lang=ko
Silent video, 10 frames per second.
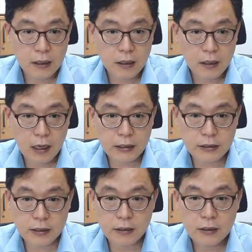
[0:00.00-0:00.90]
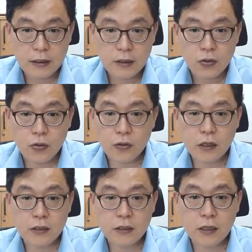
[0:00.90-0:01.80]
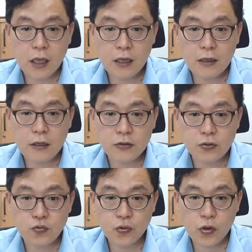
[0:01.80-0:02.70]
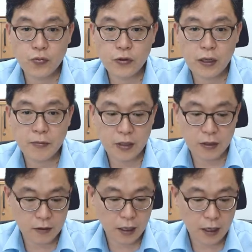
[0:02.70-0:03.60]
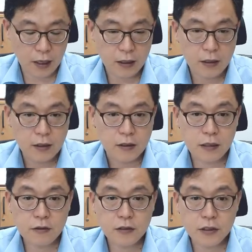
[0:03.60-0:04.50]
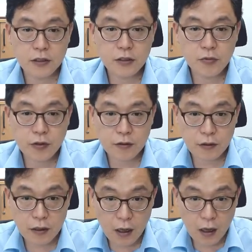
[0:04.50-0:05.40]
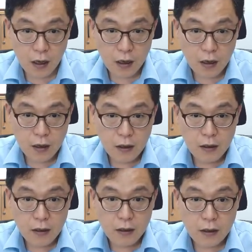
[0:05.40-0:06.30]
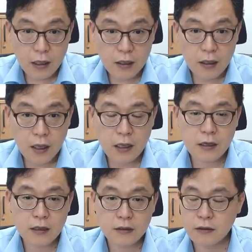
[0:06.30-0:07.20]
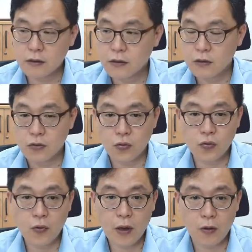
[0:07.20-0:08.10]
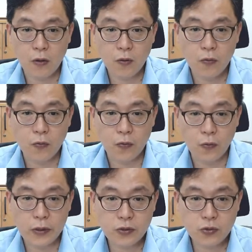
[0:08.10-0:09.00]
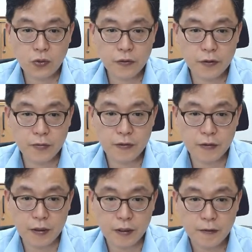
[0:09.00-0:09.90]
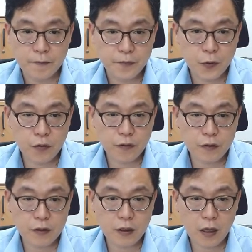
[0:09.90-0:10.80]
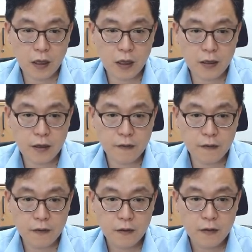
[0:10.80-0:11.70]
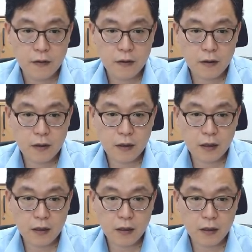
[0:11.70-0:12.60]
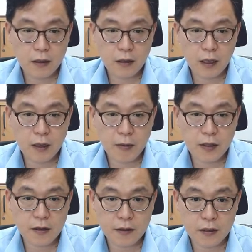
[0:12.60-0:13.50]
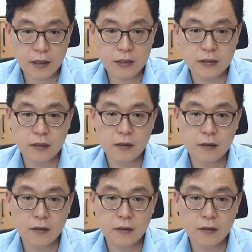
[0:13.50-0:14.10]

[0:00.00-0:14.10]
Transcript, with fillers: IJ, 이렇게 이제 K를 가지고 두 개로 분할하면 되는데 얘는 이제 이중 금색트리니까 KK라는 노드하고 왼쪽 서브트리 여기서는 이제 KI에서 K, K-1까지